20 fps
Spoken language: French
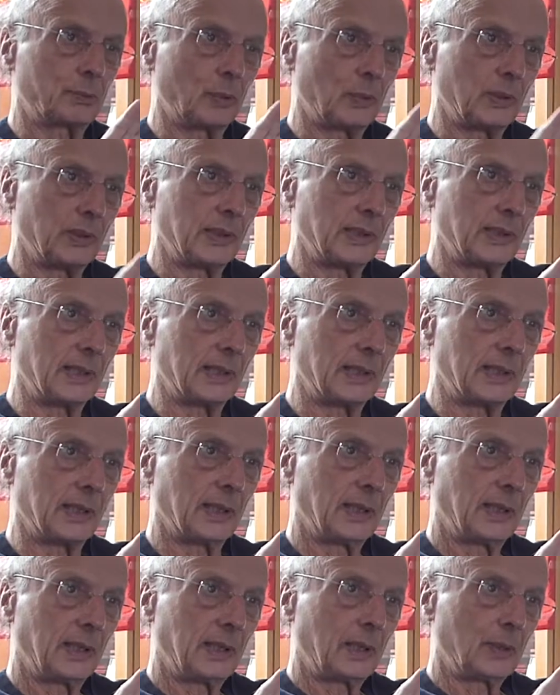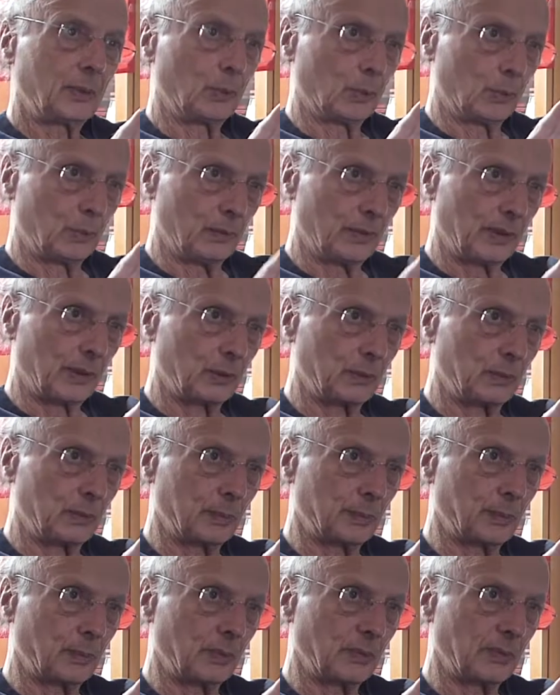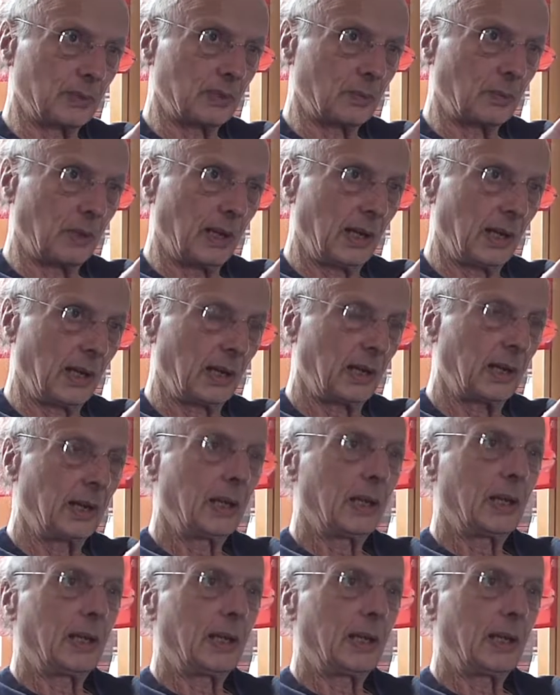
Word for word: politiques du gouvernement provisoire